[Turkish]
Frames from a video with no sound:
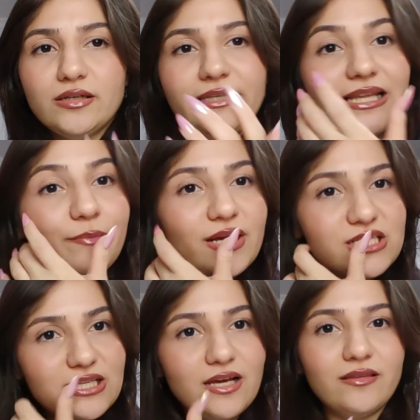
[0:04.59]
yeni
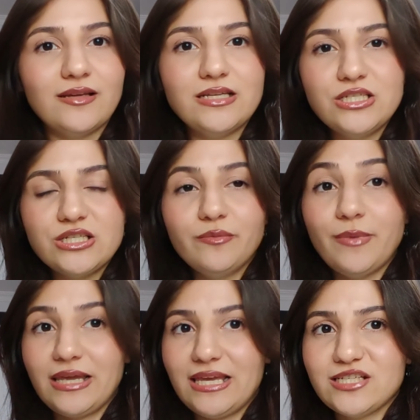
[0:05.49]
başlayanlar için
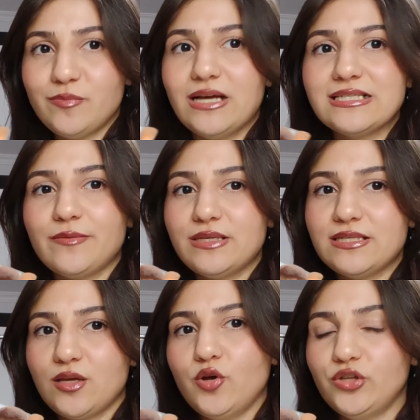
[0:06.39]
makyaj
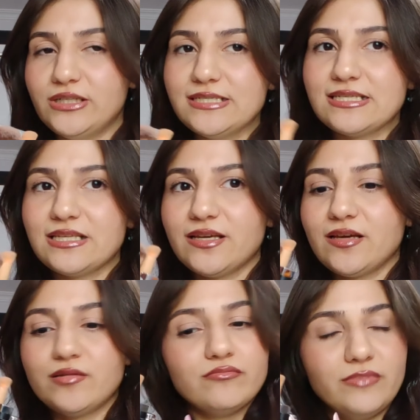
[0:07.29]
malzemesi
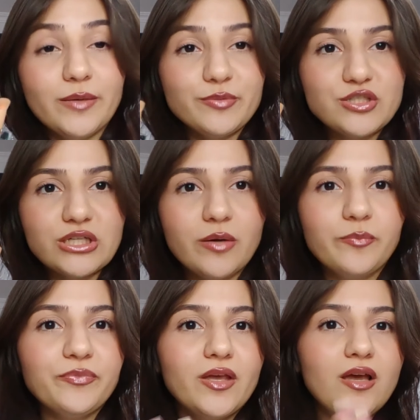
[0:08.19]
önerisi yapacağım.